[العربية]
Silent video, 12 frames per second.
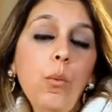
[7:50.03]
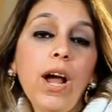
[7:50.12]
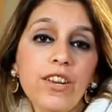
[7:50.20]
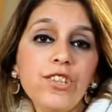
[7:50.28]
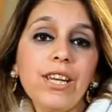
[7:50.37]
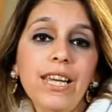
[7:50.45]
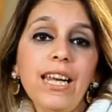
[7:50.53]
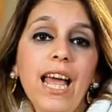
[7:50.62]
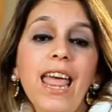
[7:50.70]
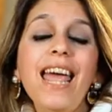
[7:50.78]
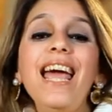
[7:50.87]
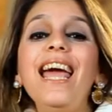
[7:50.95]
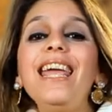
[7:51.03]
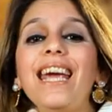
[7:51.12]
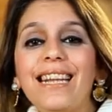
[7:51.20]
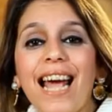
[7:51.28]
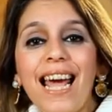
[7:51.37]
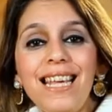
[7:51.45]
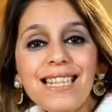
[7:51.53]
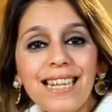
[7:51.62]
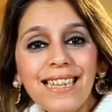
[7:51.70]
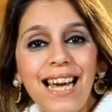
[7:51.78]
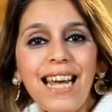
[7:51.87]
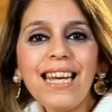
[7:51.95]
وعلشان كده هي كانت
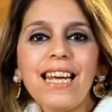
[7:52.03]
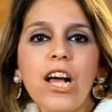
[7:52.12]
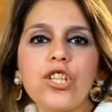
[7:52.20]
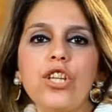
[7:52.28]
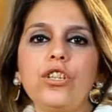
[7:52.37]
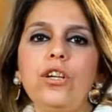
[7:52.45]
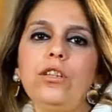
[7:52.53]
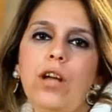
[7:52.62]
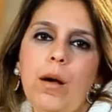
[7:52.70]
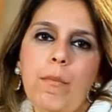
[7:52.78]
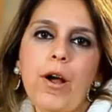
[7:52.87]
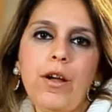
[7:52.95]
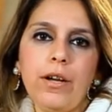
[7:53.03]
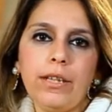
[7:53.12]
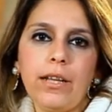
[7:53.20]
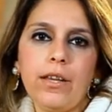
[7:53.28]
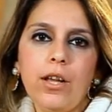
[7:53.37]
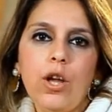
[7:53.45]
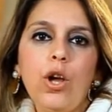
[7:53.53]
عايزة ترجع سيطرتها مرة تانية